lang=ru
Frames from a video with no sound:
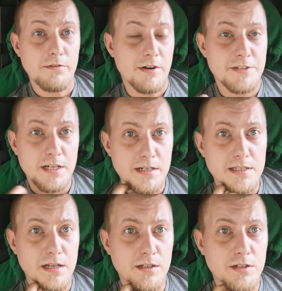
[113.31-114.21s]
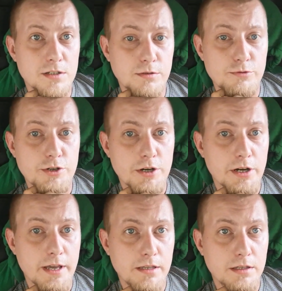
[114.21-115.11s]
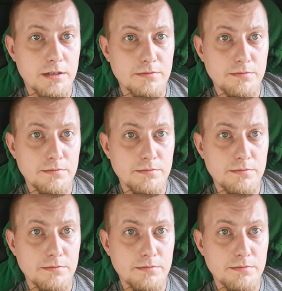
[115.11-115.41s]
Во всех остальных случаях это...